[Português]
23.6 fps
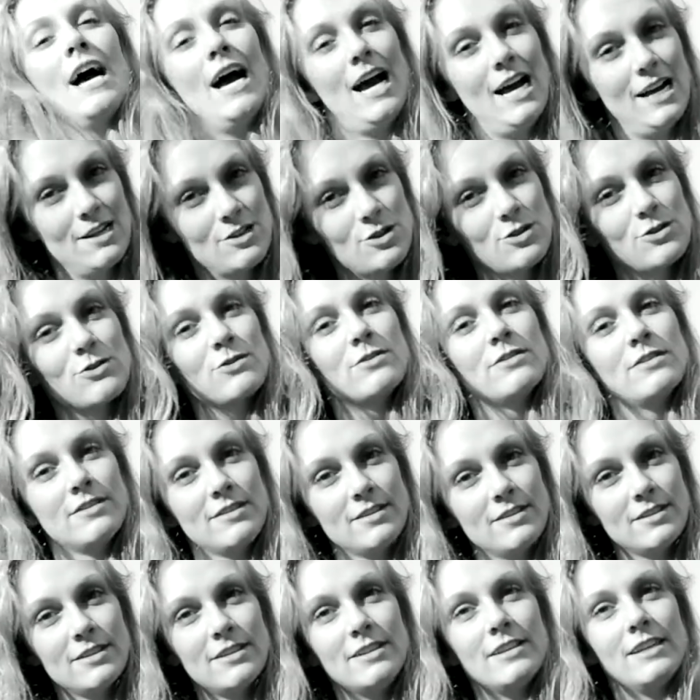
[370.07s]
Acho.
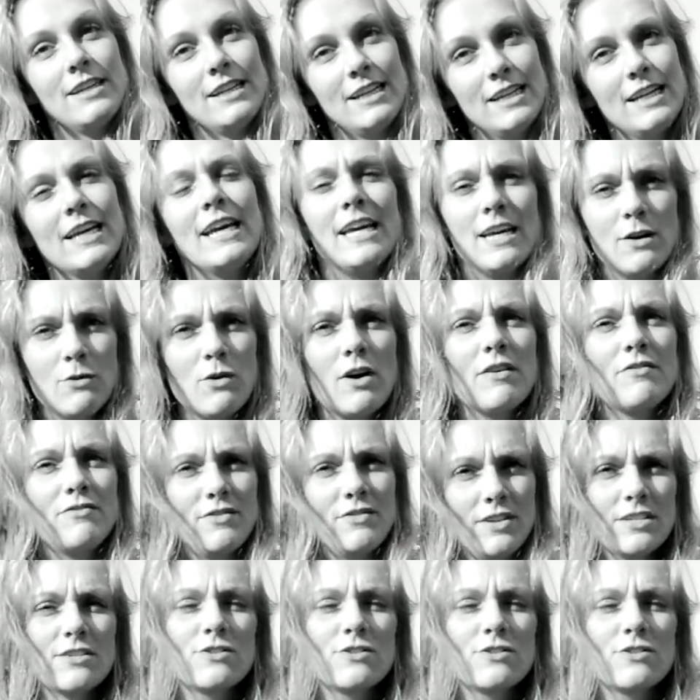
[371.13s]
Você avisa quando alguém eu tem aviso,